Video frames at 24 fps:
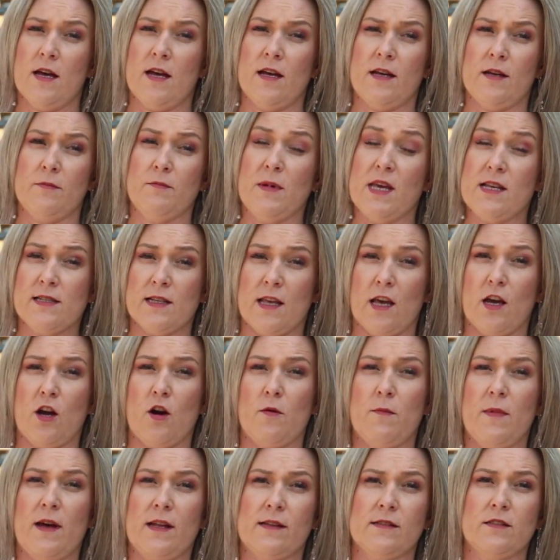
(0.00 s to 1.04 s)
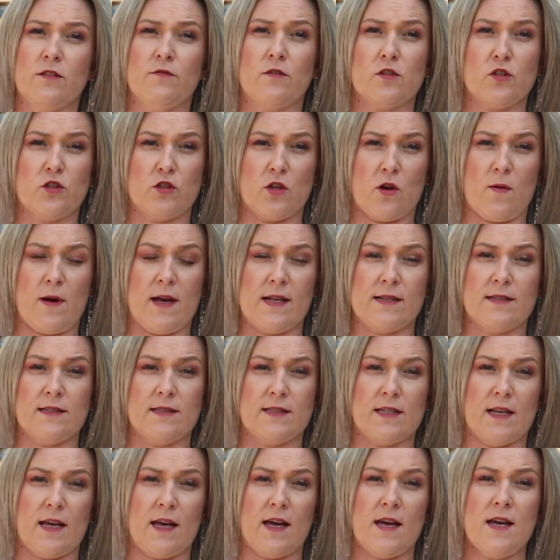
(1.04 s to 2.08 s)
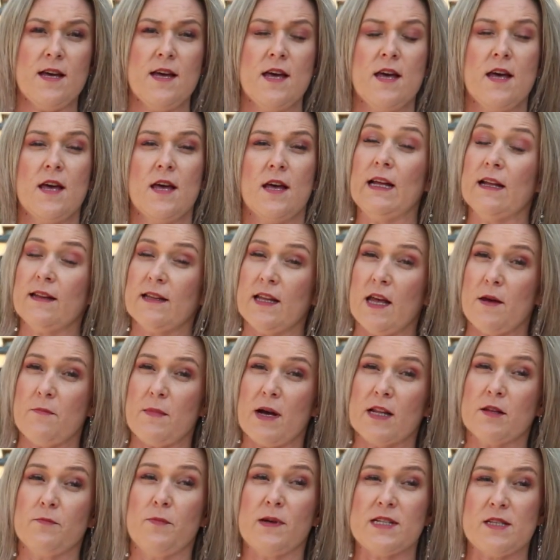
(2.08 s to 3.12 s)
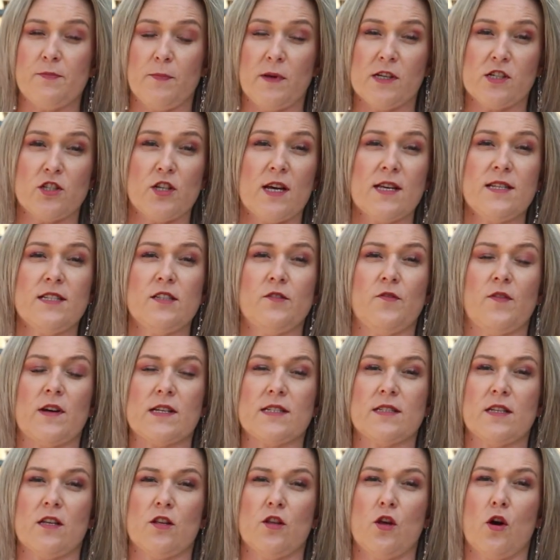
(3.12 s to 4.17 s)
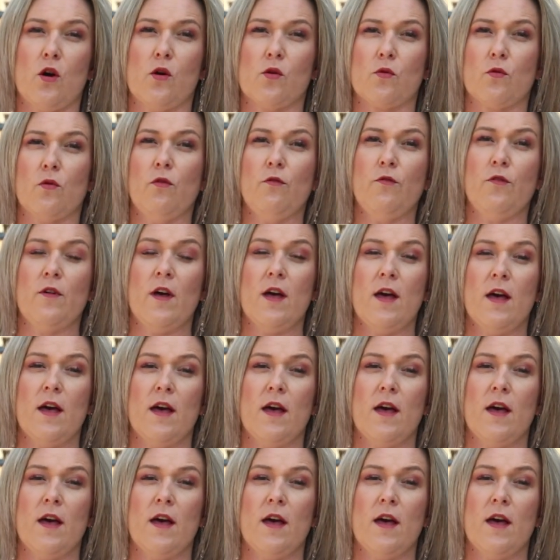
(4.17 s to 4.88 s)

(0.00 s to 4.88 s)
e, Miejskiej Komendy w Ostrołęce na temat bezpieczeństwa seniorów,